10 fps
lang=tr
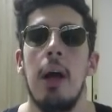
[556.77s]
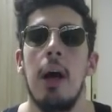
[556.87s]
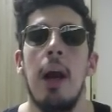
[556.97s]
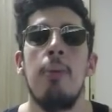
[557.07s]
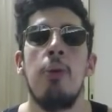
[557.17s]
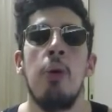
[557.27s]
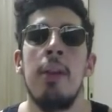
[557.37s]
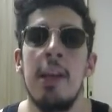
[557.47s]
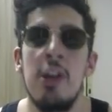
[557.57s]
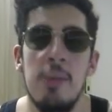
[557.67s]
Halbuki
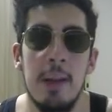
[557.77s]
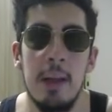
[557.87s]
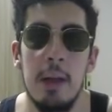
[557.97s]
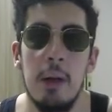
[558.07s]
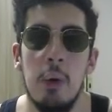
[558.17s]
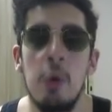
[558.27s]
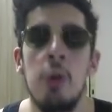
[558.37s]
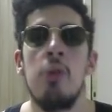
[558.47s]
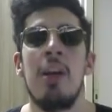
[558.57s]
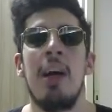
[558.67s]
oyun değişmedi.
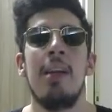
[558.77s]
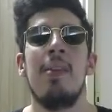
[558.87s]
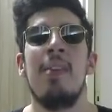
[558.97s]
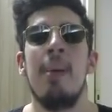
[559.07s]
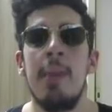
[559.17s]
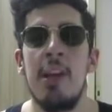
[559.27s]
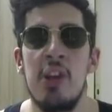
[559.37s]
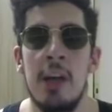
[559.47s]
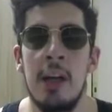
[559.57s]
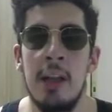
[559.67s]
Oyun sadece sistemi
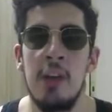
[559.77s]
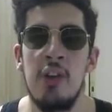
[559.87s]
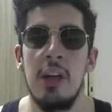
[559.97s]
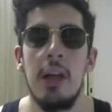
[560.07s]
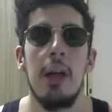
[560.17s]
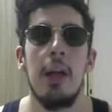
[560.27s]
değişecek arkadaşlar.